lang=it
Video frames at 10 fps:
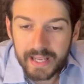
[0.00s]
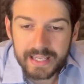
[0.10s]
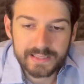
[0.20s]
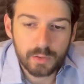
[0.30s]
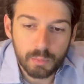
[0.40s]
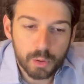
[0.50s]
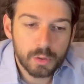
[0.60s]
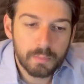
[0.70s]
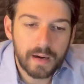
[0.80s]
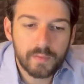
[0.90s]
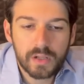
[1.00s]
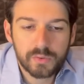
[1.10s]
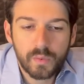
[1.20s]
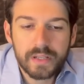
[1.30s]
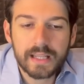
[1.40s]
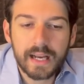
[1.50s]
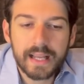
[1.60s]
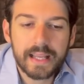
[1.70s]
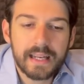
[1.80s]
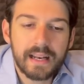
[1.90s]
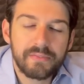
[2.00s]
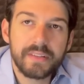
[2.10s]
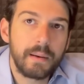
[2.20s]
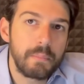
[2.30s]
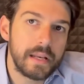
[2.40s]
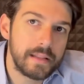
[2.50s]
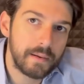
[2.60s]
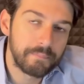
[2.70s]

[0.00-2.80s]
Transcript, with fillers: è stato molto bravo, la sua qualità è l'affidabilità.